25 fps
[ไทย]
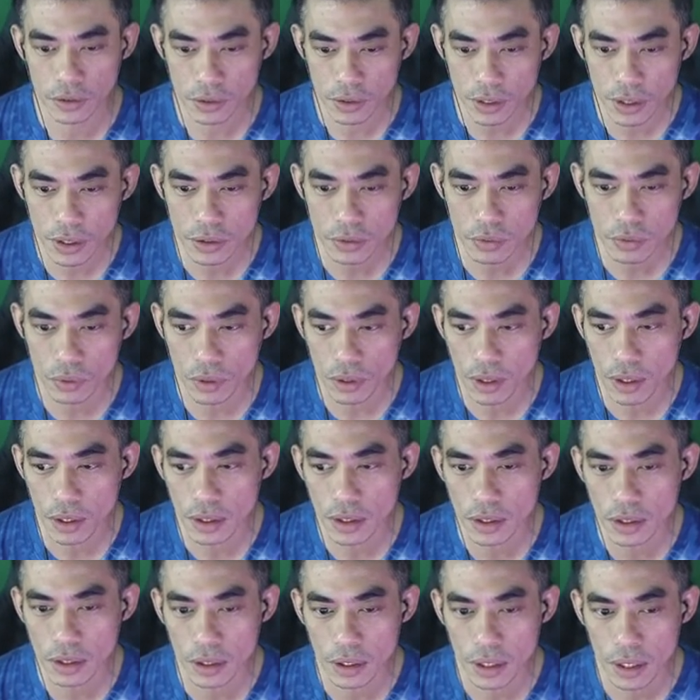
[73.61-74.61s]
ที่สุดก็
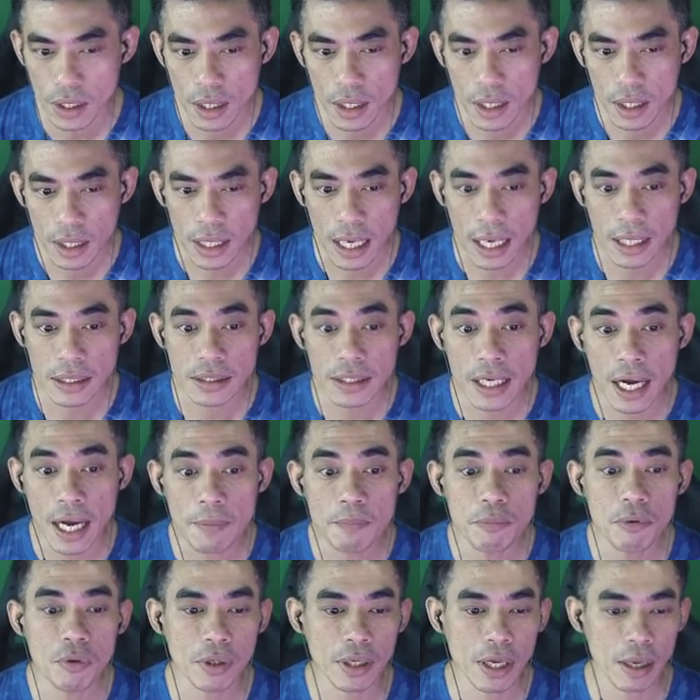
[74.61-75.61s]
คือ การใช้
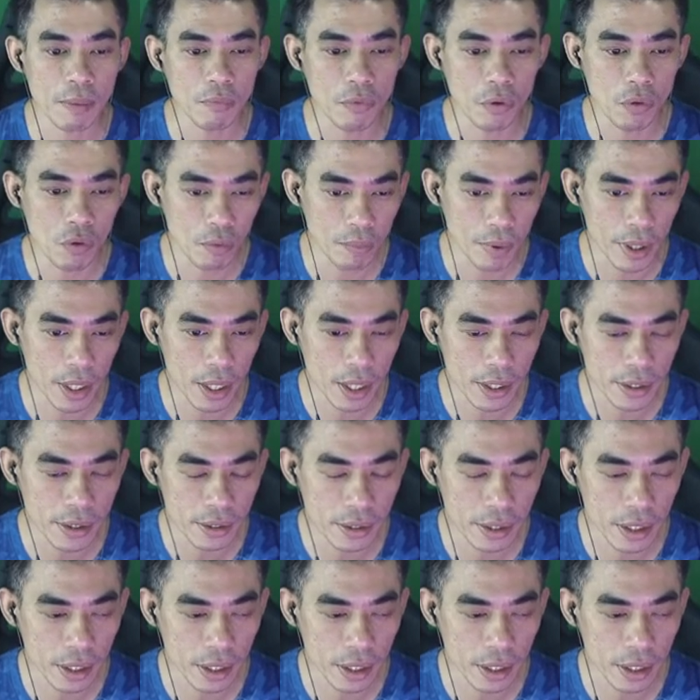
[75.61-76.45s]
โปรแกรม OBS